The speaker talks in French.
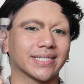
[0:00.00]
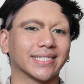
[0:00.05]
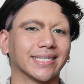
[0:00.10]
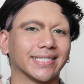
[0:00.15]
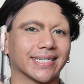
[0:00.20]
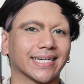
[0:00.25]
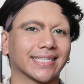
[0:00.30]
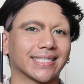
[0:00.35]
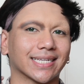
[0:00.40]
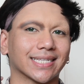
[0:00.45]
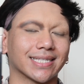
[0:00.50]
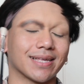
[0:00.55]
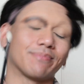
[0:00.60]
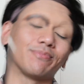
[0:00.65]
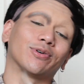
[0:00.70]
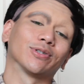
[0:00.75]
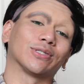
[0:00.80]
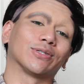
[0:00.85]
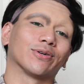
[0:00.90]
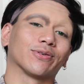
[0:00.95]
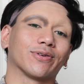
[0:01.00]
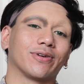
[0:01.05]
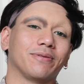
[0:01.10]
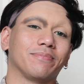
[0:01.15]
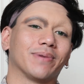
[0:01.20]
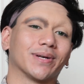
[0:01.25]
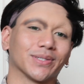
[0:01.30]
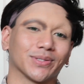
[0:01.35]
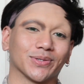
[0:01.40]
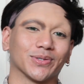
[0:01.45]
C'est très très important que le
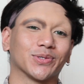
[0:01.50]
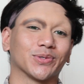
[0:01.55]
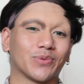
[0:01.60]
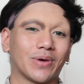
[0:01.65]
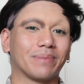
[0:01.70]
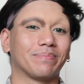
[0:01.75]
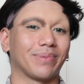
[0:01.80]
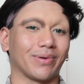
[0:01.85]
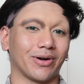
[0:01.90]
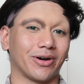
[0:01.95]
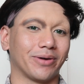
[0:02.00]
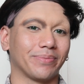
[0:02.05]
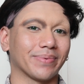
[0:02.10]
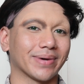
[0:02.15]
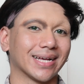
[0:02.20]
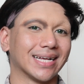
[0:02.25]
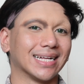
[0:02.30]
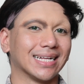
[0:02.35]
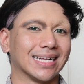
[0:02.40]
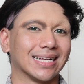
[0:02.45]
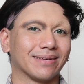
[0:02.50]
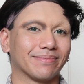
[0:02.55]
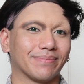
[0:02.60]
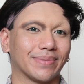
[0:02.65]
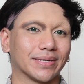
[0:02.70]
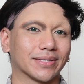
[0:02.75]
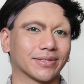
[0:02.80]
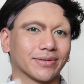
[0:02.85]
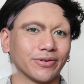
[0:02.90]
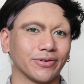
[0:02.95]
pinceau soit propre
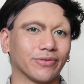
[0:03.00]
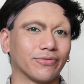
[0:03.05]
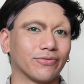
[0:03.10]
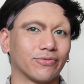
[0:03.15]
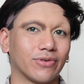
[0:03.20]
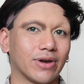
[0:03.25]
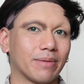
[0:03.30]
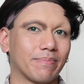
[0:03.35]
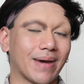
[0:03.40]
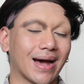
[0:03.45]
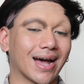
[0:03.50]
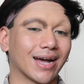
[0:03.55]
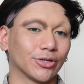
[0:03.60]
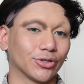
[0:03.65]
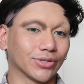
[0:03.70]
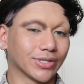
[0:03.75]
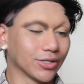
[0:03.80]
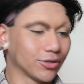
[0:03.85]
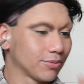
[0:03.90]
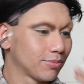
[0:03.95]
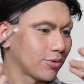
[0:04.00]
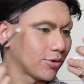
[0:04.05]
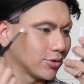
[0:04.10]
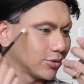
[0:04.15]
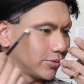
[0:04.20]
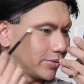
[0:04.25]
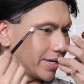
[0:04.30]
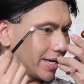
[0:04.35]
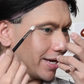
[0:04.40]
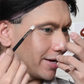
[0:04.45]
parce que vous voulez pas rajouter de
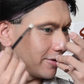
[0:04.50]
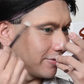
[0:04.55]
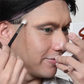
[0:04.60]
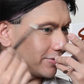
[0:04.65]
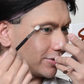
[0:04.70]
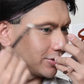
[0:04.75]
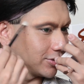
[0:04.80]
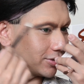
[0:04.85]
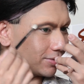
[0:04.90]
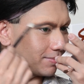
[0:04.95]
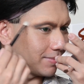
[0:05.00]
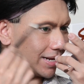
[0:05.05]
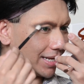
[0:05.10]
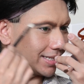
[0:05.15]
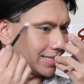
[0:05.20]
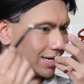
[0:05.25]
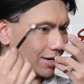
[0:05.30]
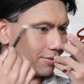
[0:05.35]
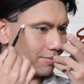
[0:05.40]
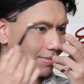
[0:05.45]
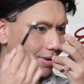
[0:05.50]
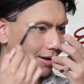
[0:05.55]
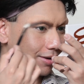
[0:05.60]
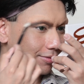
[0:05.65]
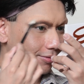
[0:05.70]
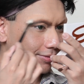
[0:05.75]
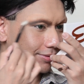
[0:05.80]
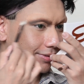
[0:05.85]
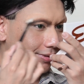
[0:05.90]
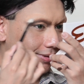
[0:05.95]
produit et on va juste blender le
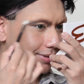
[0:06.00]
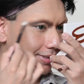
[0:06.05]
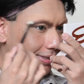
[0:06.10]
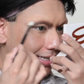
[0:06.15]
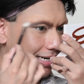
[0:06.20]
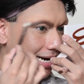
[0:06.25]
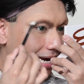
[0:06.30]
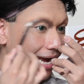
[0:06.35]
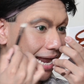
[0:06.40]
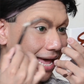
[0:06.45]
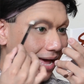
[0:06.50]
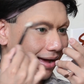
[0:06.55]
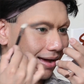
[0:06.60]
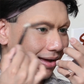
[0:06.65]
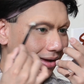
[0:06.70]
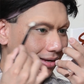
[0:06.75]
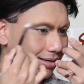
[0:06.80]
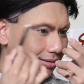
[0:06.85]
marron. Clair.